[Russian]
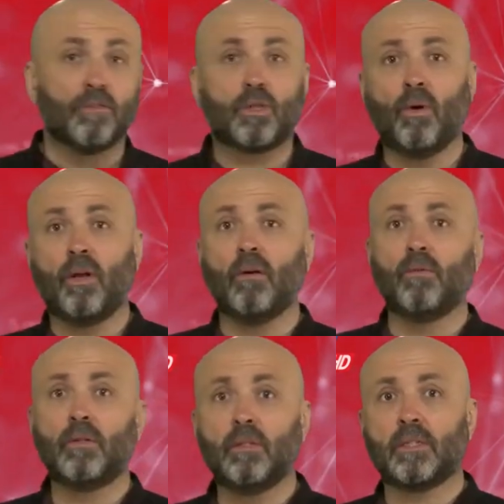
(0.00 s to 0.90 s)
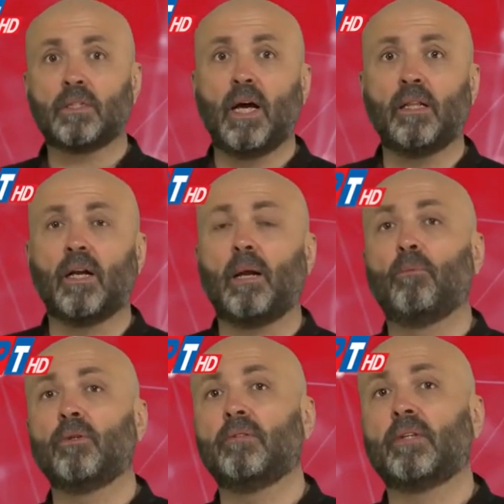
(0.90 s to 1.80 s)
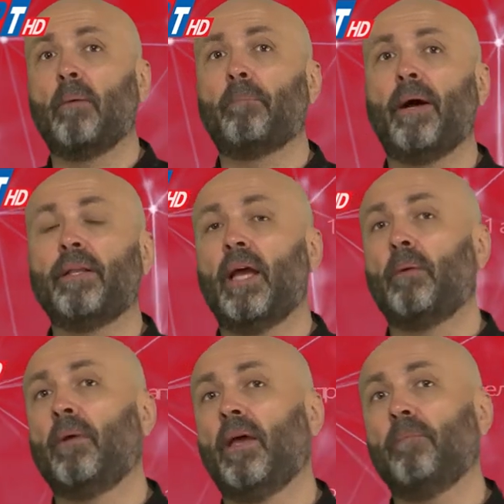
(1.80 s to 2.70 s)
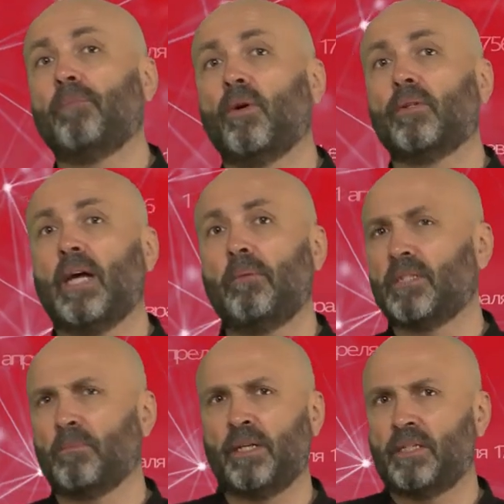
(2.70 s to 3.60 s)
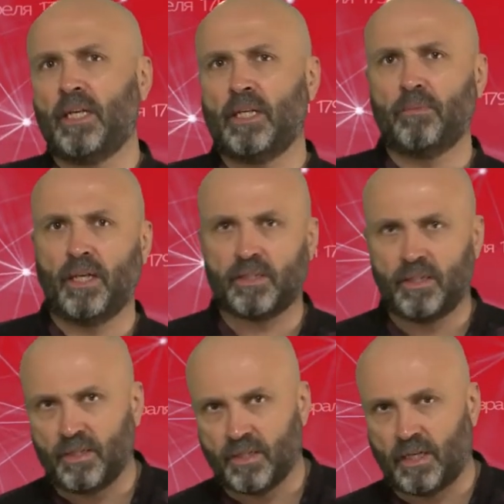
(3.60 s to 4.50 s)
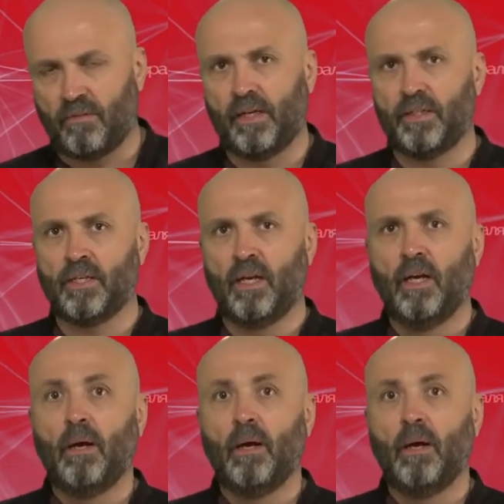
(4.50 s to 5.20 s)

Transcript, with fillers: Вскоре Woodland стал работать компанией IBM, но там изобретением не заинтересовались.